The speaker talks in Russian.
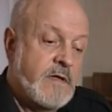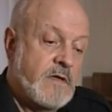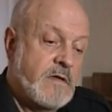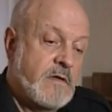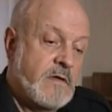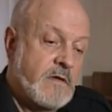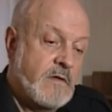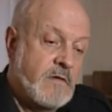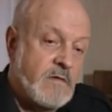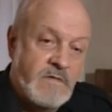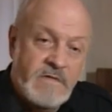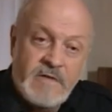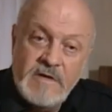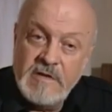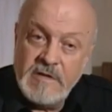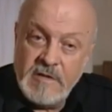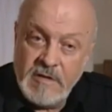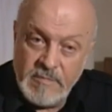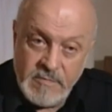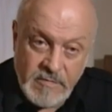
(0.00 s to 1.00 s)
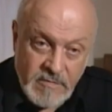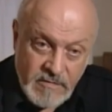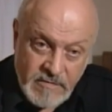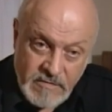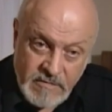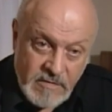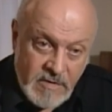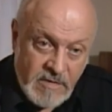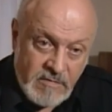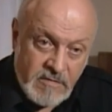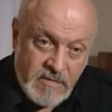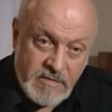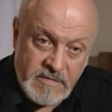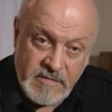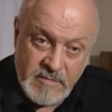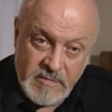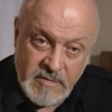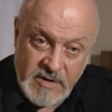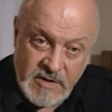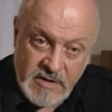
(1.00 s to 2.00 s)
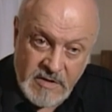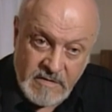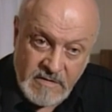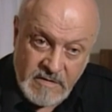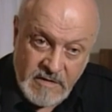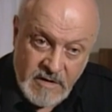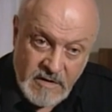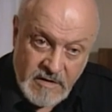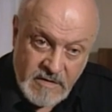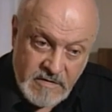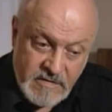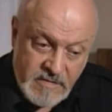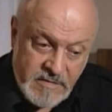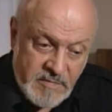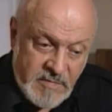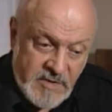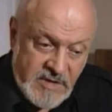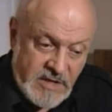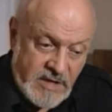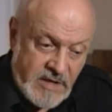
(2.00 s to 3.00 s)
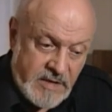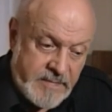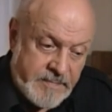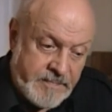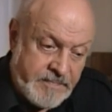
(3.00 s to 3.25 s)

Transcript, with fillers: э, зритель будет с удовольствием на это зрелище смотреть.